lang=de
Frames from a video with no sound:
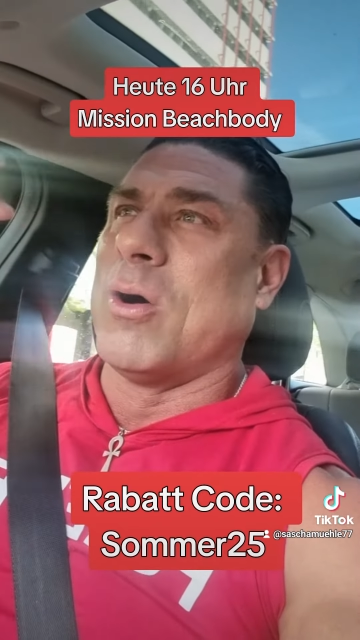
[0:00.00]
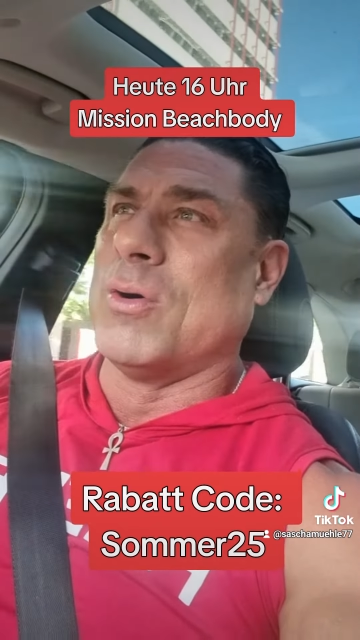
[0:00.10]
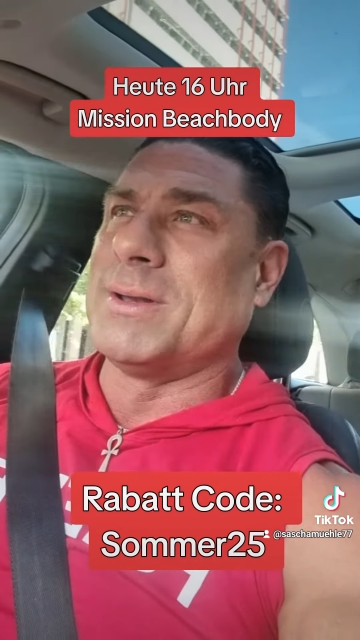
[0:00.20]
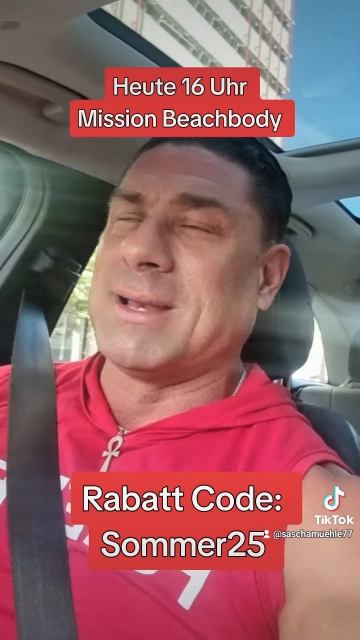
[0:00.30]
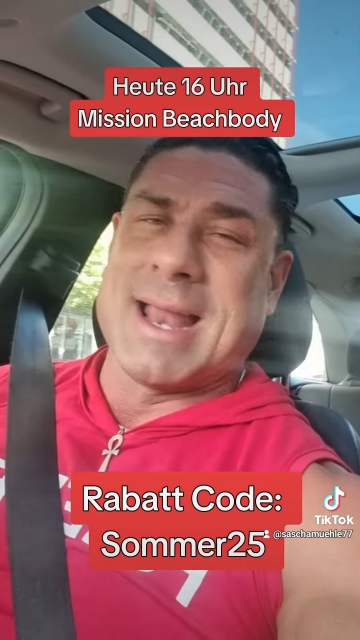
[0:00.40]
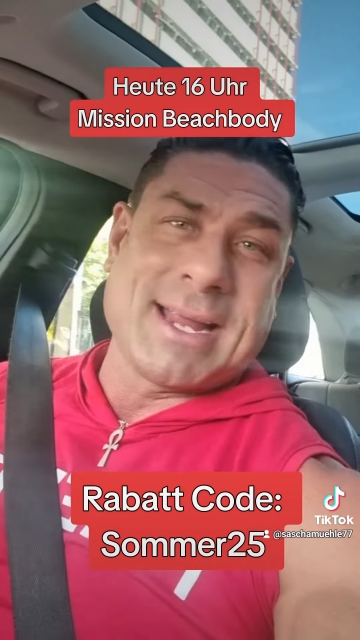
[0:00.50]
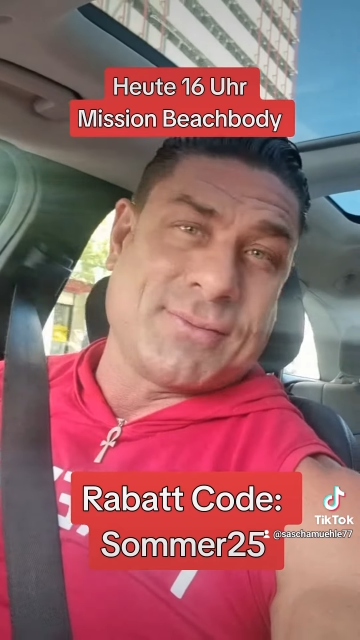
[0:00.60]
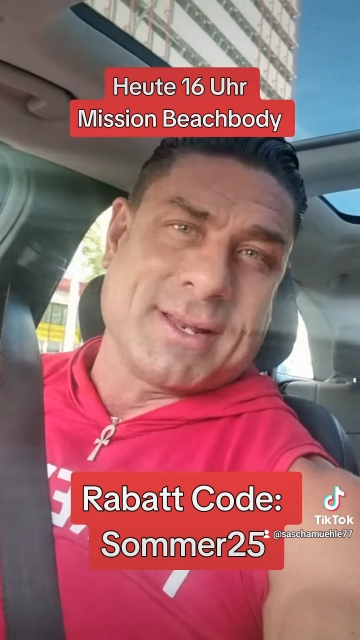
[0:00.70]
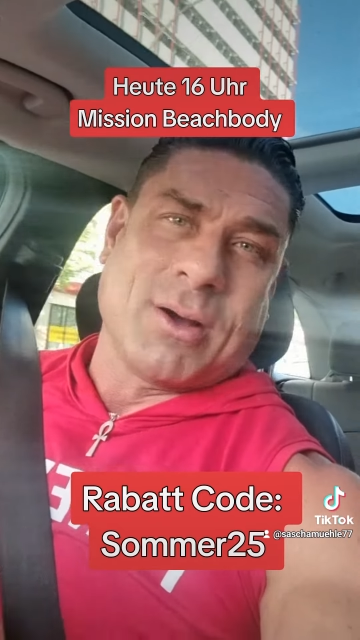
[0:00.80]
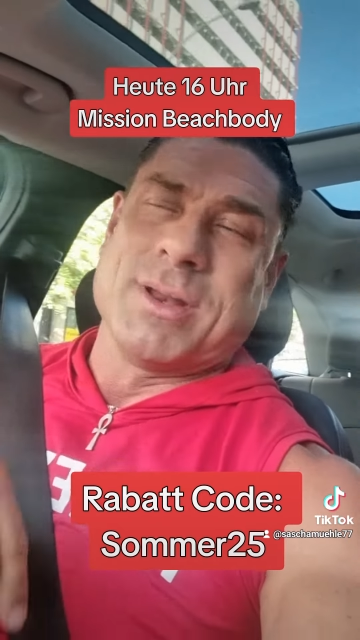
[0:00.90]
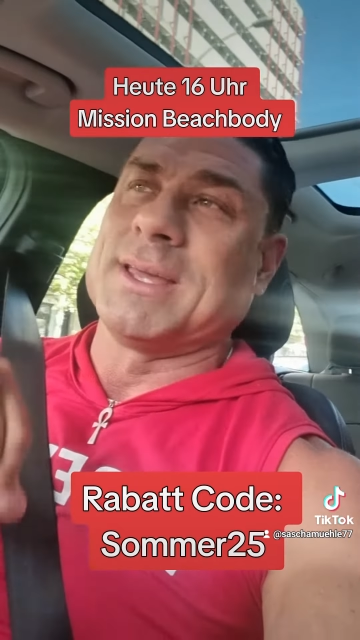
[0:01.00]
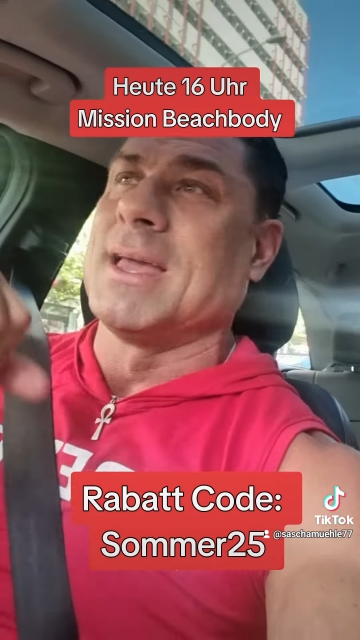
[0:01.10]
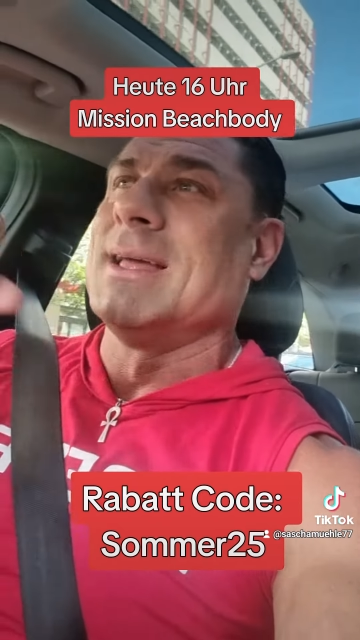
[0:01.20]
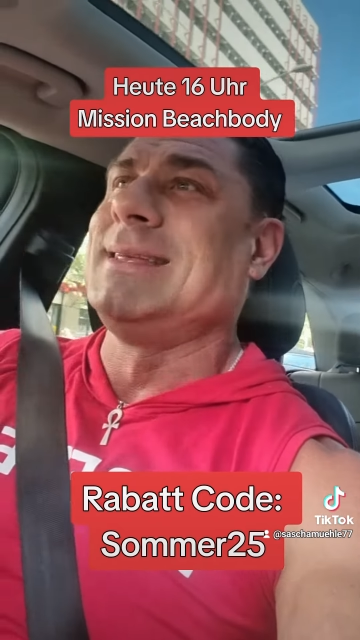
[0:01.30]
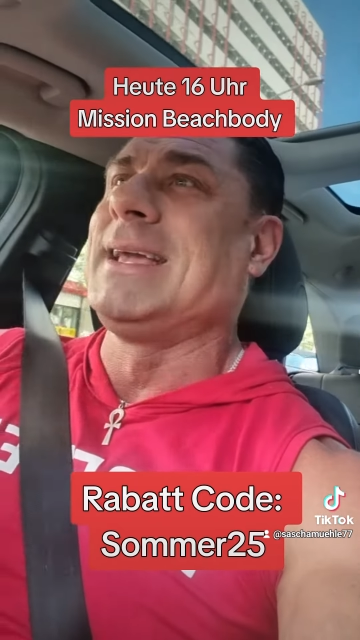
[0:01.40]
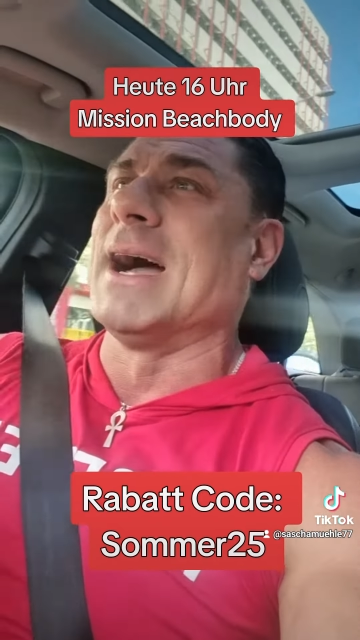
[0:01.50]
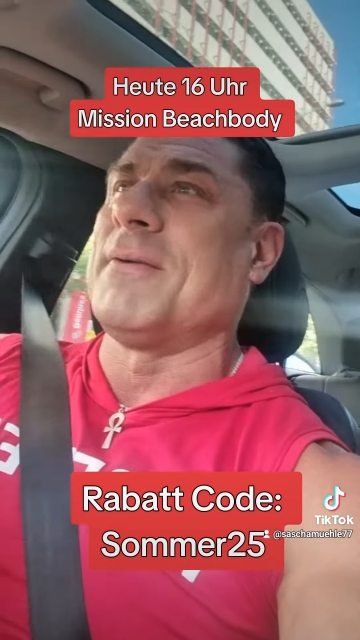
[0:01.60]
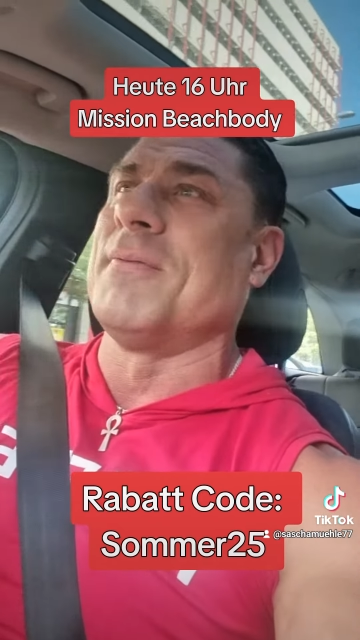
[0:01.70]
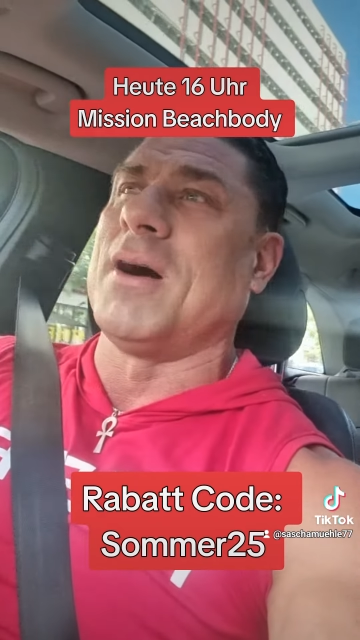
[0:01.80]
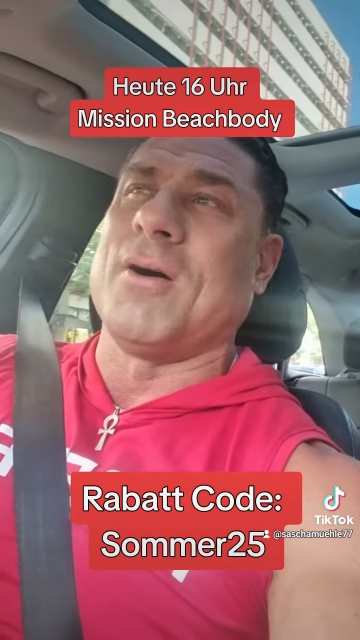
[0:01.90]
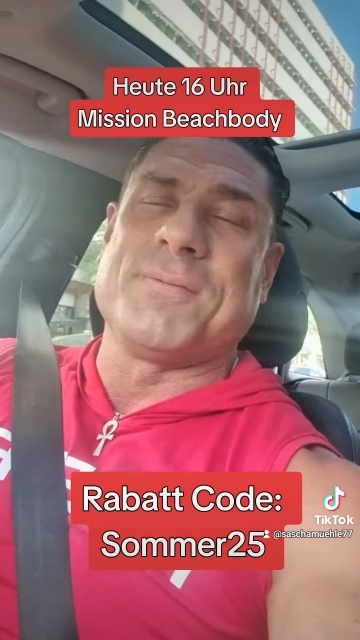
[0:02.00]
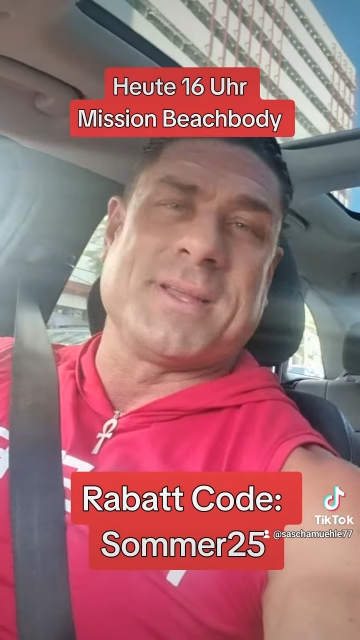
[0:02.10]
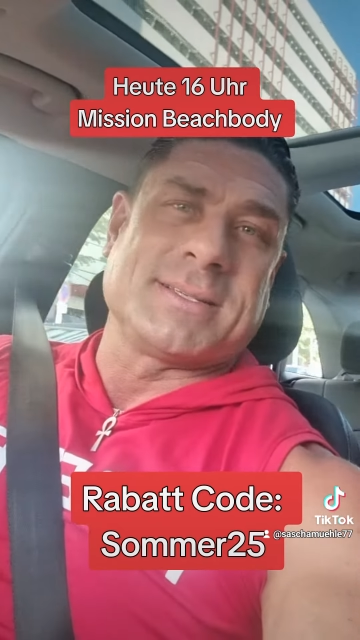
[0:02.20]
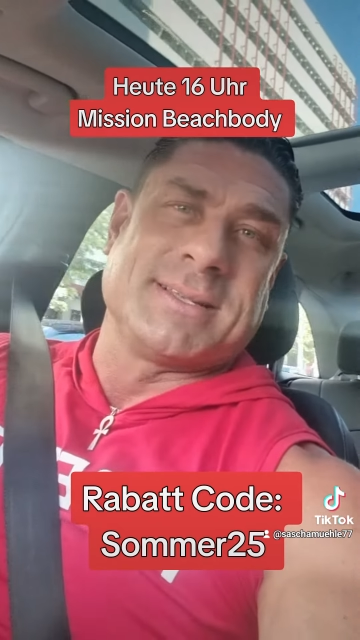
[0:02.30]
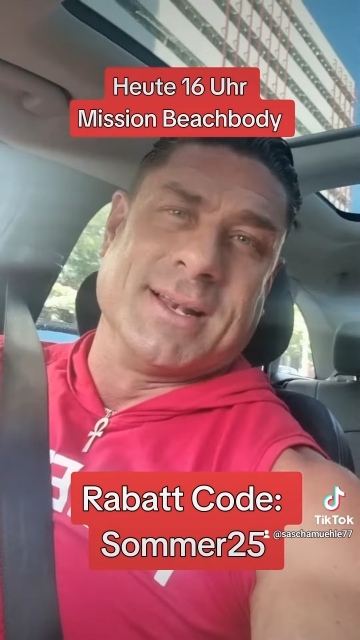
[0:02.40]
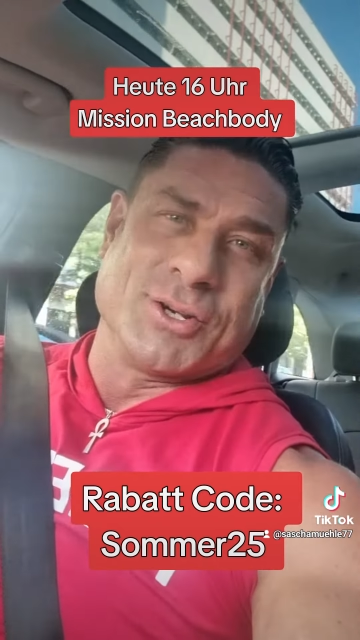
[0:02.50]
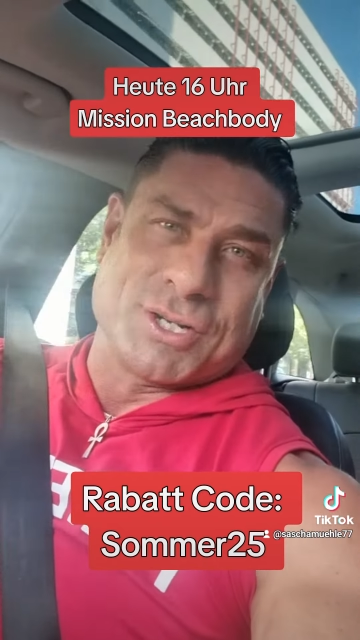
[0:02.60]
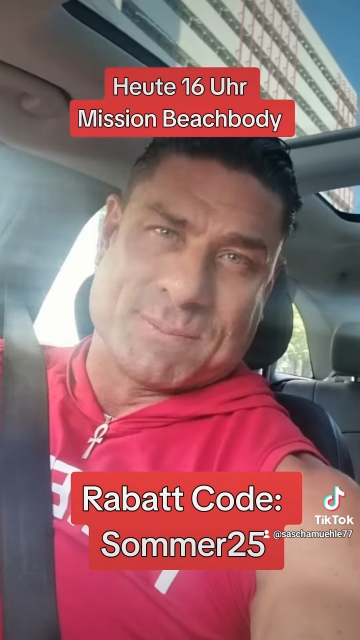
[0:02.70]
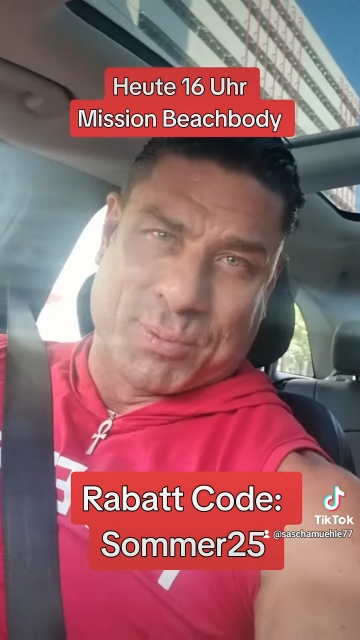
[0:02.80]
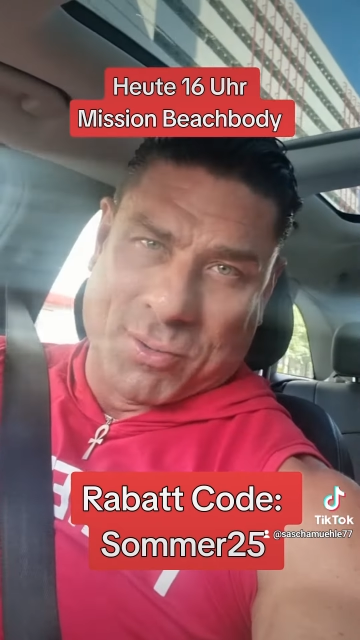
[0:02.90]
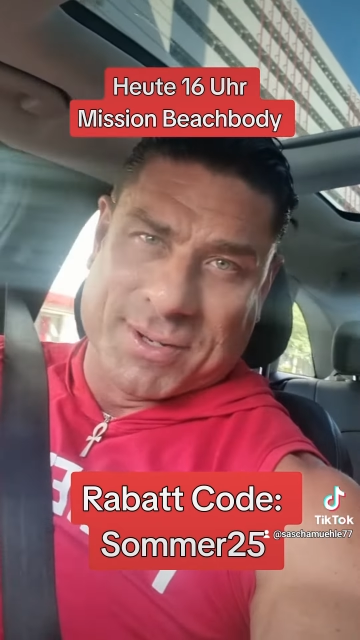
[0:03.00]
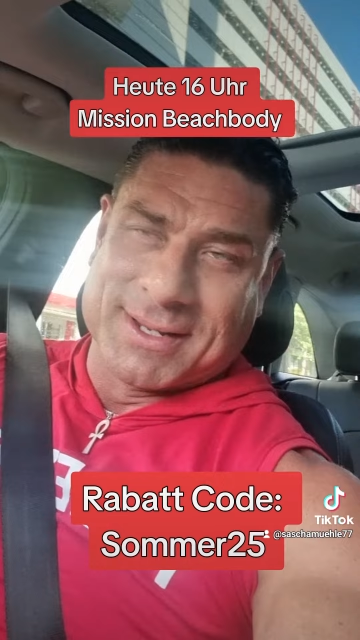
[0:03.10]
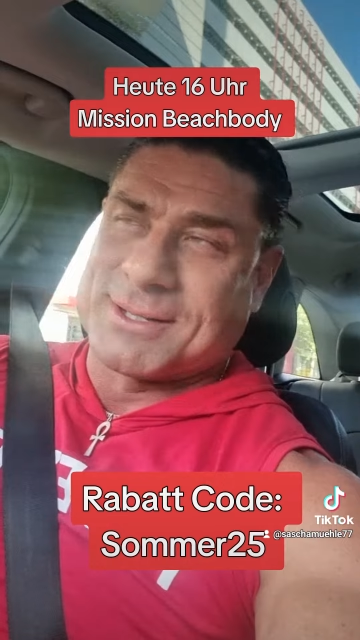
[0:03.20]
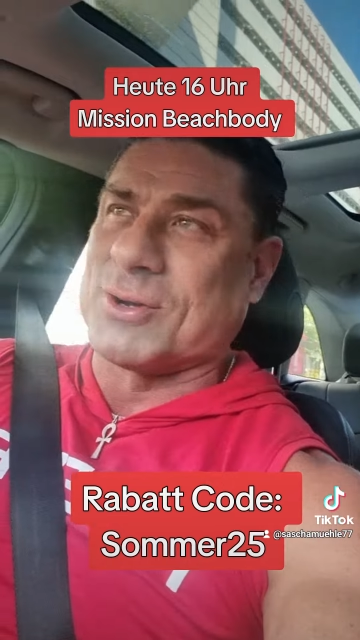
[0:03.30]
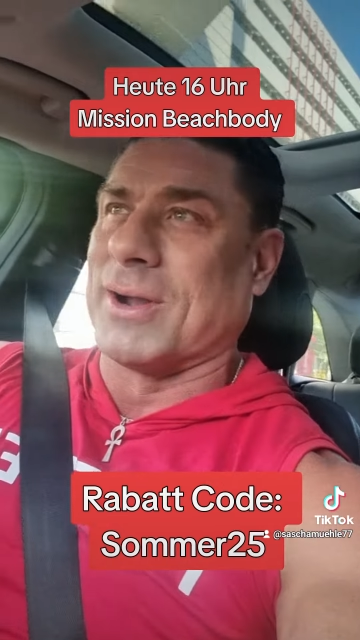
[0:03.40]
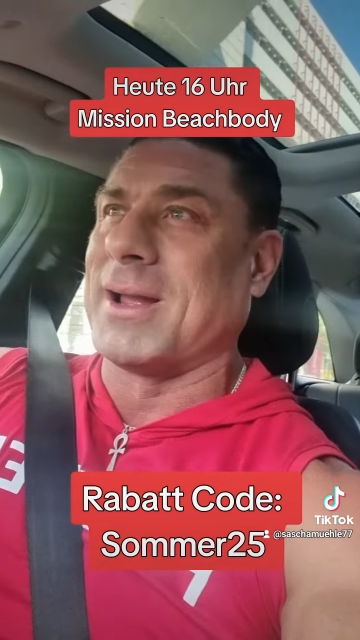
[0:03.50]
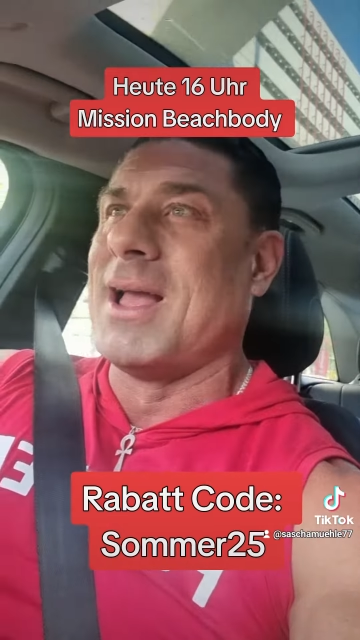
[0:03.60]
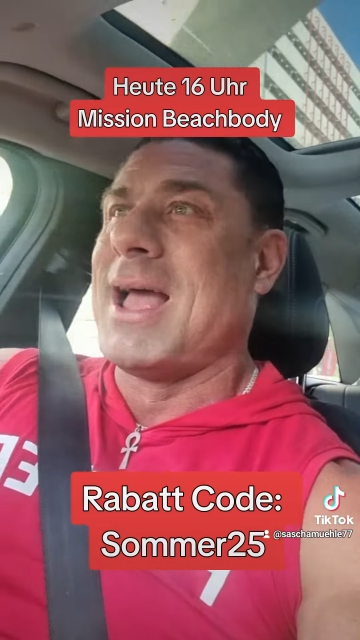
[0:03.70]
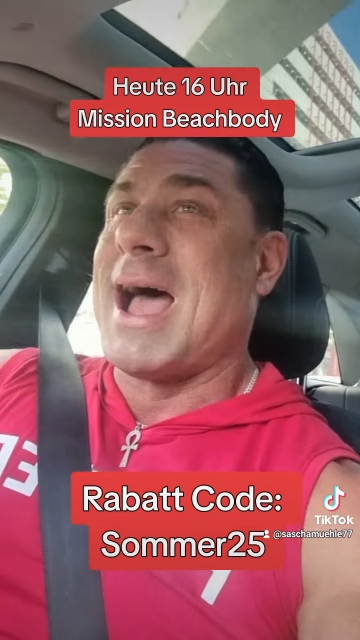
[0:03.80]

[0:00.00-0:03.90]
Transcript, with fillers: und leicht verdaulich, die greifen auf das Delicious Protein zurück.